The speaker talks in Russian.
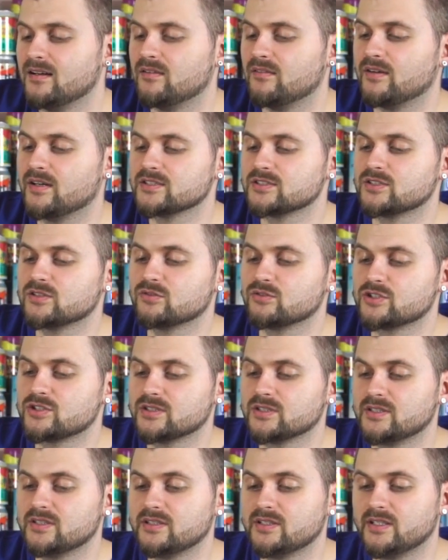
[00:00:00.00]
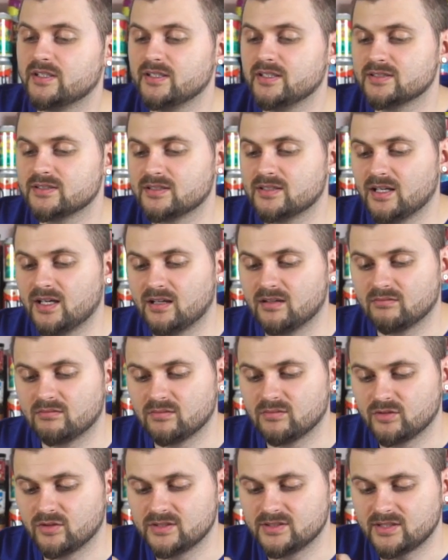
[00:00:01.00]
воздушный рис. Да,
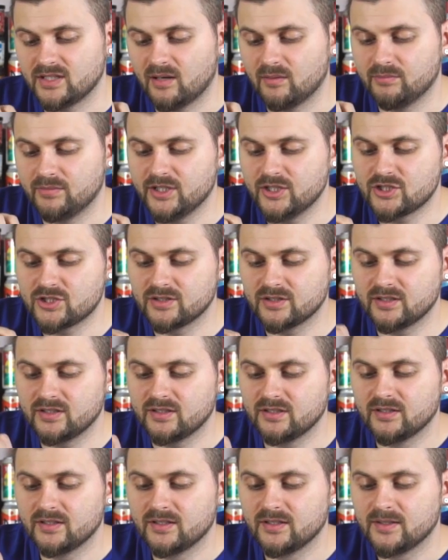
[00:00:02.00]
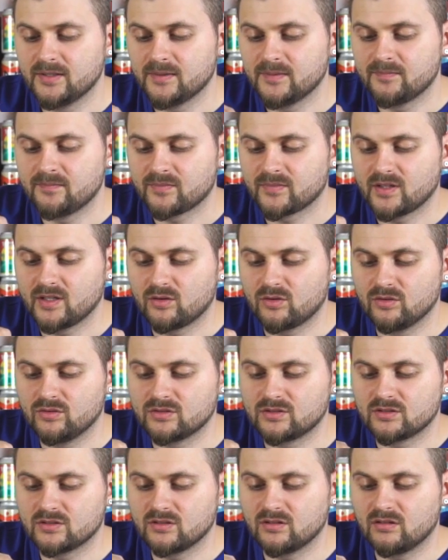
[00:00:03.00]
то есть обычный такой
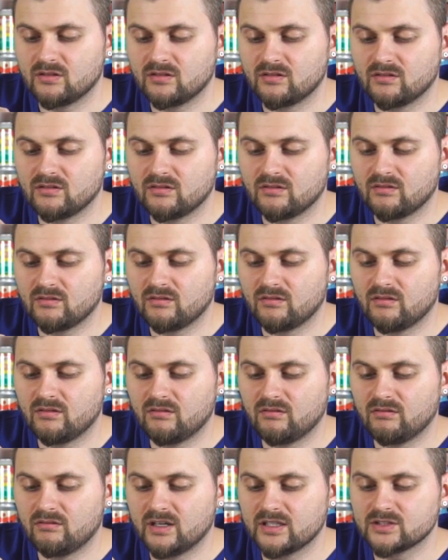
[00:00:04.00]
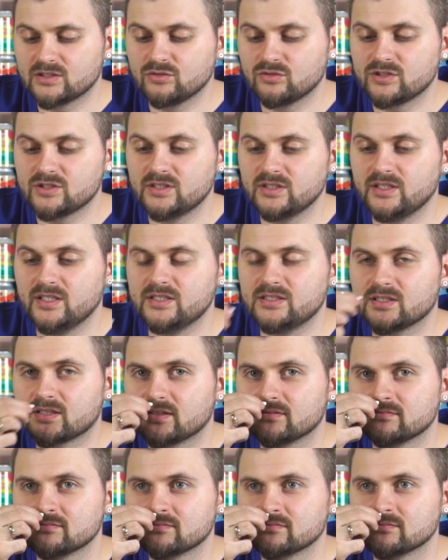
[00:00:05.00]
вот э, воздушный рисик.